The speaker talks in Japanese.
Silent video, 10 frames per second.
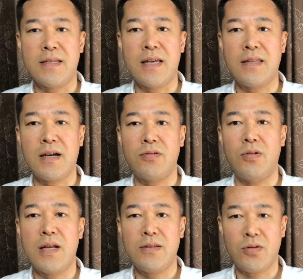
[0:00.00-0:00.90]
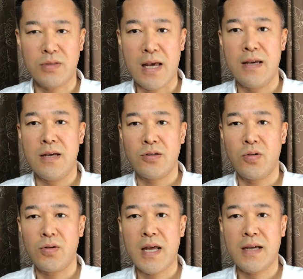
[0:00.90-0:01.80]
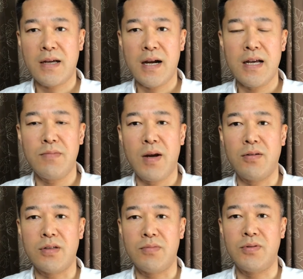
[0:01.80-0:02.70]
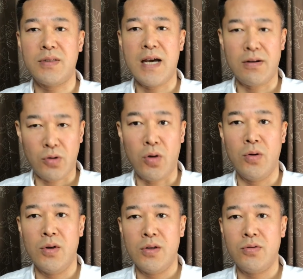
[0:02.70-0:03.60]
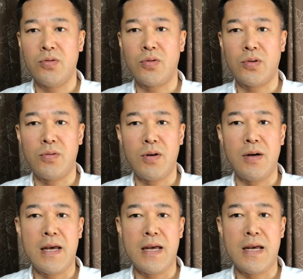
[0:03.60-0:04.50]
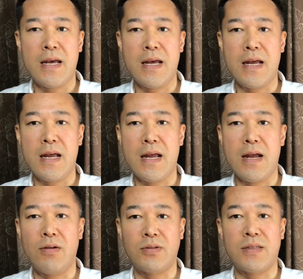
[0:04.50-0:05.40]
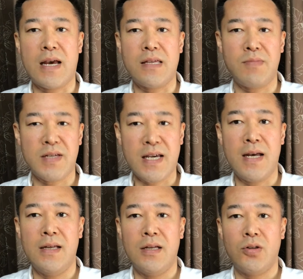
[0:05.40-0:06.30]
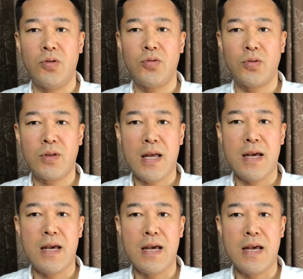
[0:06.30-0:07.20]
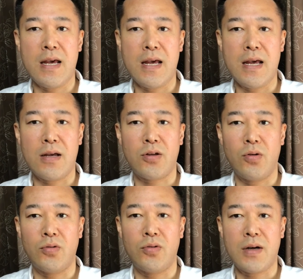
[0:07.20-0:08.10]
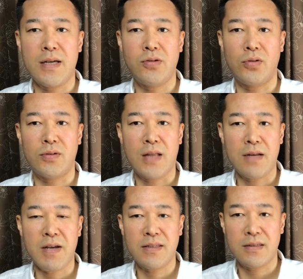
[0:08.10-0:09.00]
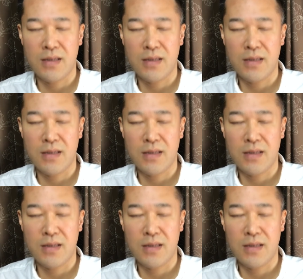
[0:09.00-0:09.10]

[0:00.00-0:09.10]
選択の連続でその結果が今の自分であるということを、えー、お伝えしました。ということで、え今日の動画は以上となります。